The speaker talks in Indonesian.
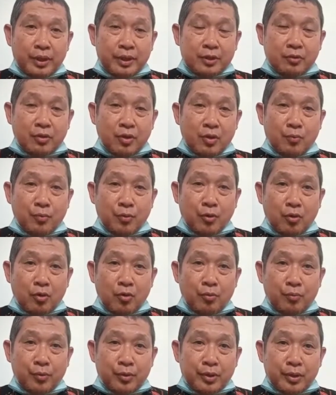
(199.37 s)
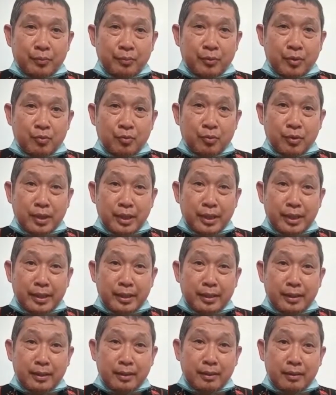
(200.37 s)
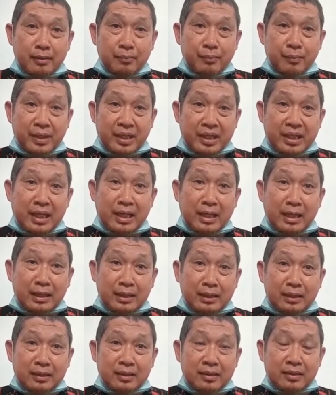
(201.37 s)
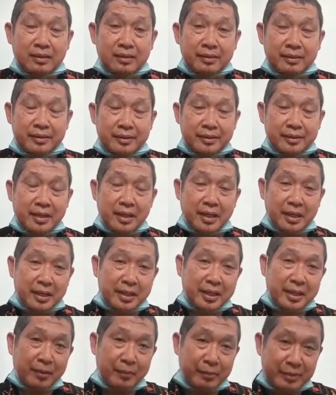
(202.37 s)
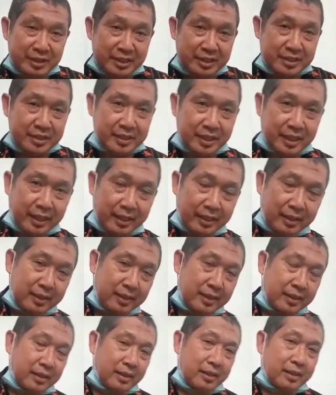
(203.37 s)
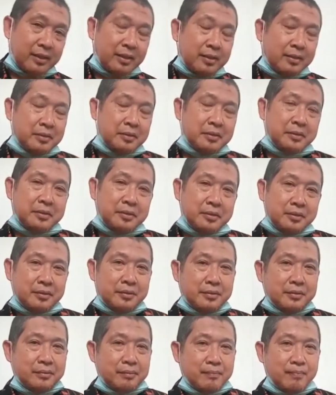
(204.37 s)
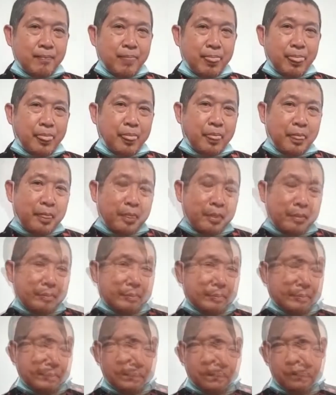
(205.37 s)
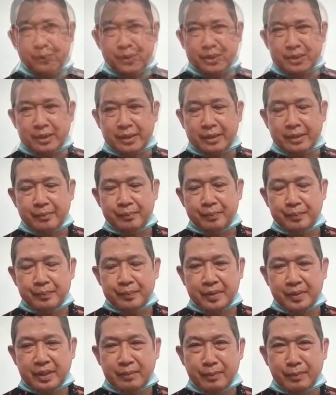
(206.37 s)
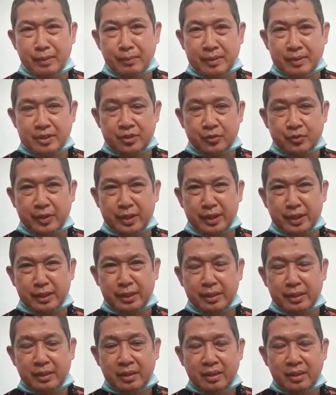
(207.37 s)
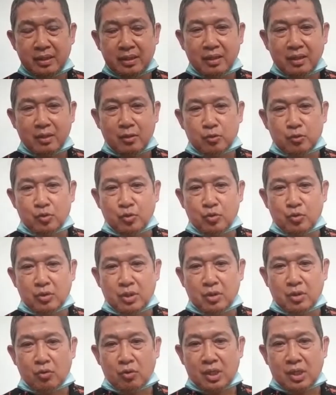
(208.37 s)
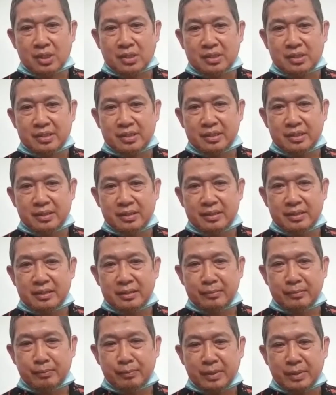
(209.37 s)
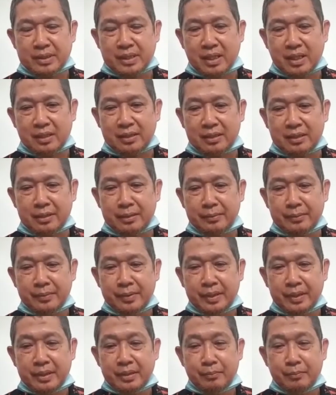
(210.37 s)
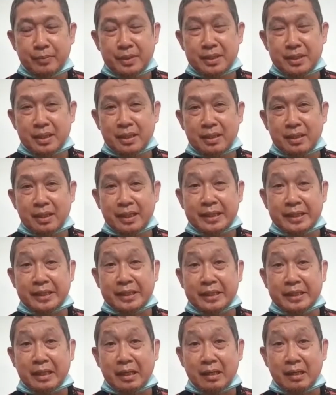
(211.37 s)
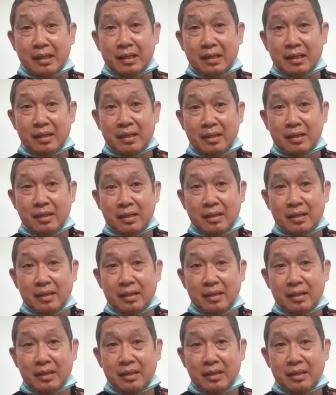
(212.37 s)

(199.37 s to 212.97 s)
beberapa kelompok yaitu kelompok-kelompok yang berhubungan dengan perikanan daerah-daerah pesisir jadi harapan saya mana mahasiswa ini kalau turun ke lokasi di masyarakat ini menjaga etika